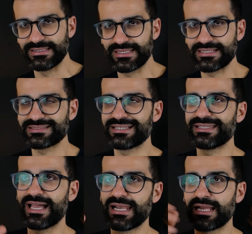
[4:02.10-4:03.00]

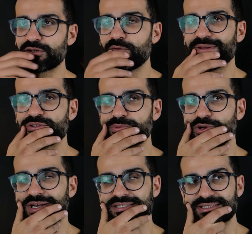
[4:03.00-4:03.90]
interessati all'argomento
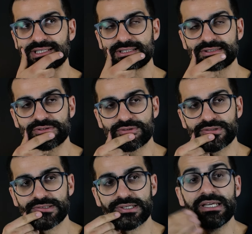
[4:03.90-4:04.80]
procrastinazione.
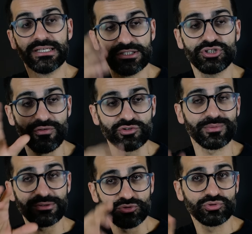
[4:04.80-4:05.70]
Dicevo,
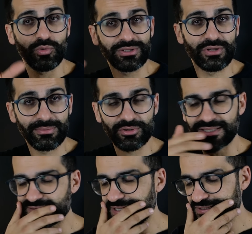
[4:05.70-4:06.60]
soprattutto quando la
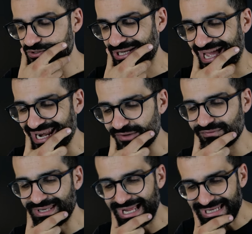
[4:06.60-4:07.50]
procrastinazione ha la
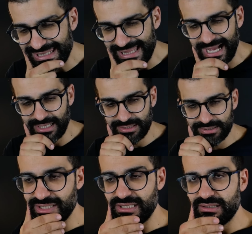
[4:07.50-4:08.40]
finalità
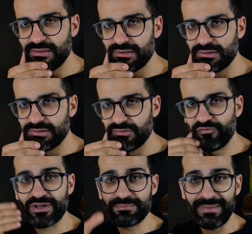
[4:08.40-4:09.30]
di
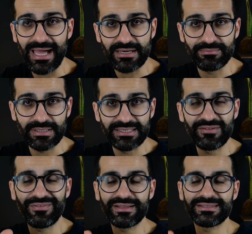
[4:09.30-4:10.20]
fermarmi,
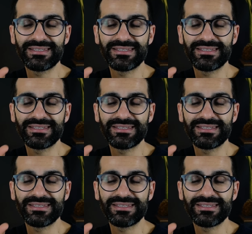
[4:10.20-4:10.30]
di, fa-